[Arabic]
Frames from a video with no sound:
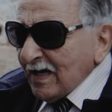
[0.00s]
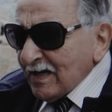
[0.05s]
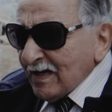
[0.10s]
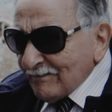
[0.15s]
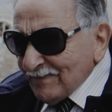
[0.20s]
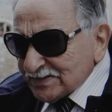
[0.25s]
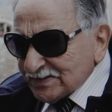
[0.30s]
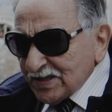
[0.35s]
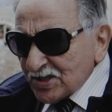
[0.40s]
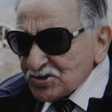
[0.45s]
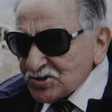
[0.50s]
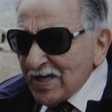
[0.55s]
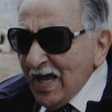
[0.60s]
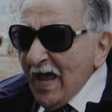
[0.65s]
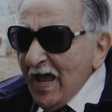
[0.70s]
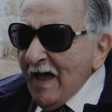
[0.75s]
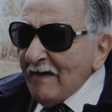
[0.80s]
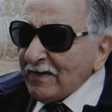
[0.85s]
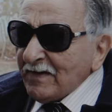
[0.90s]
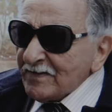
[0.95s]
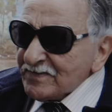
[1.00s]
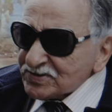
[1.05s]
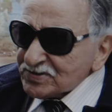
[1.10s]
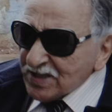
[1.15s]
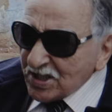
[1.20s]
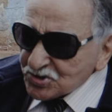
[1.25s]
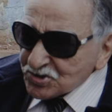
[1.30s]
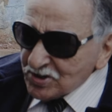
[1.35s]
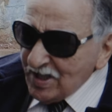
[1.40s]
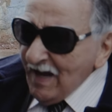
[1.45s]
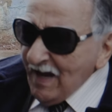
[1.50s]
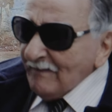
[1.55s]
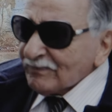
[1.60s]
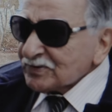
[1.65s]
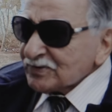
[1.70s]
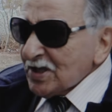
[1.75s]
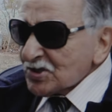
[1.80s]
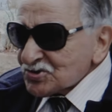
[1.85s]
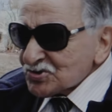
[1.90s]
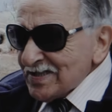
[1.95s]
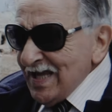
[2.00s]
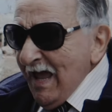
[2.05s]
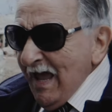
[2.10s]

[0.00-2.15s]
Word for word: 14 عام 15 عام 12